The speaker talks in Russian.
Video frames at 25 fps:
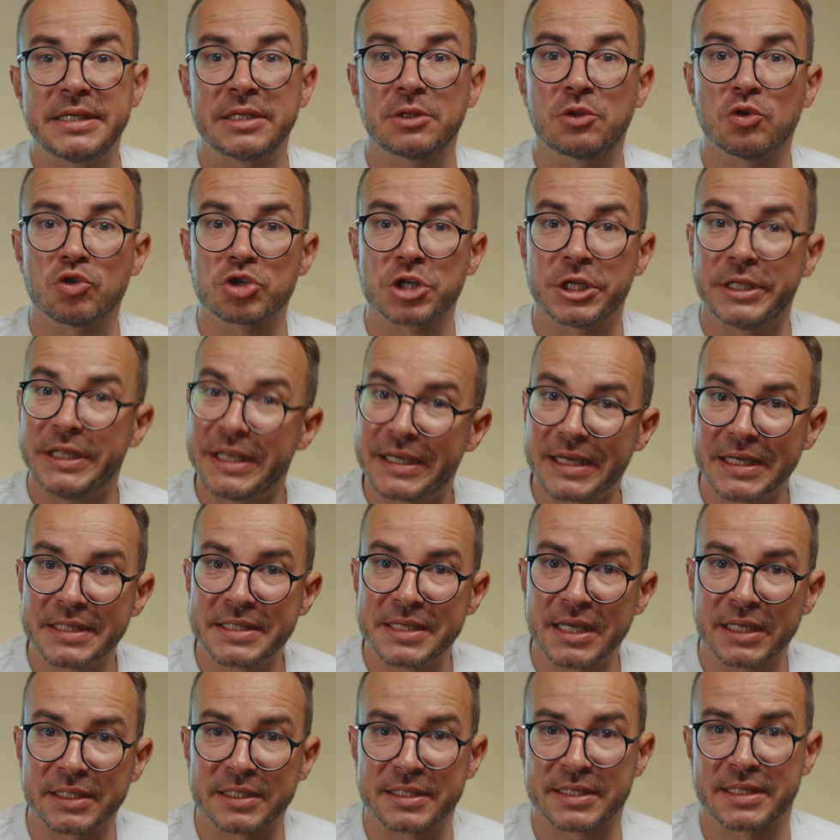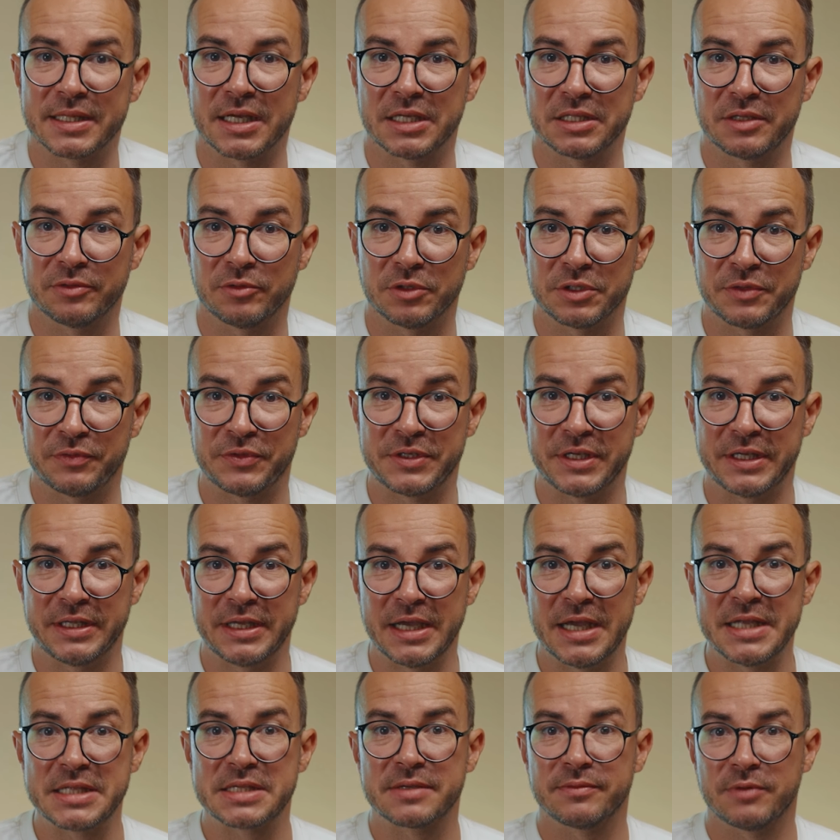Те тоже не хотят складывать все
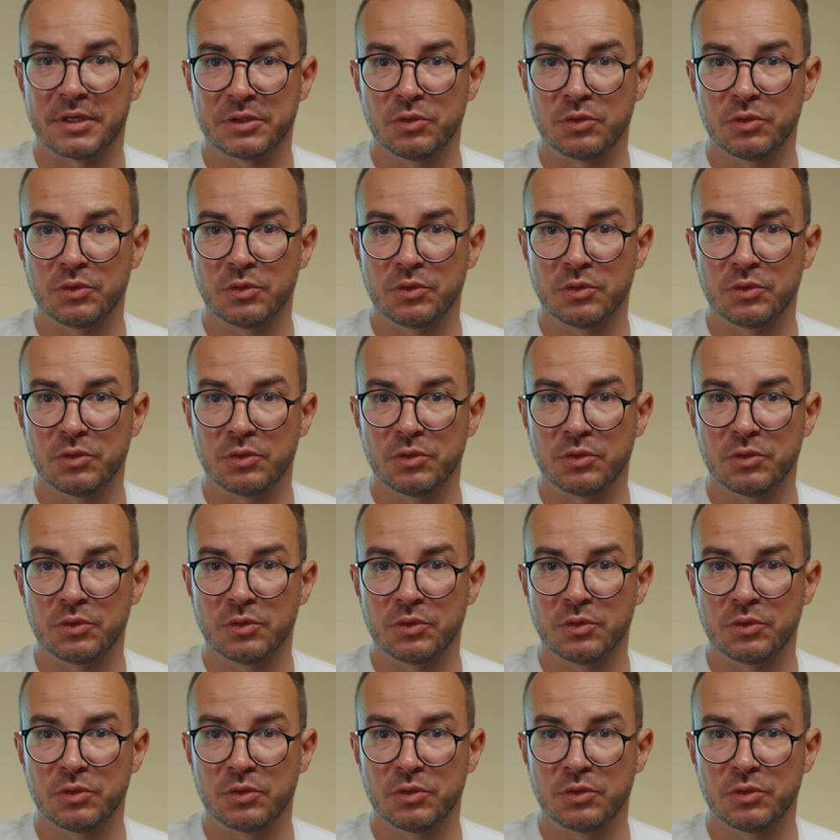яйца в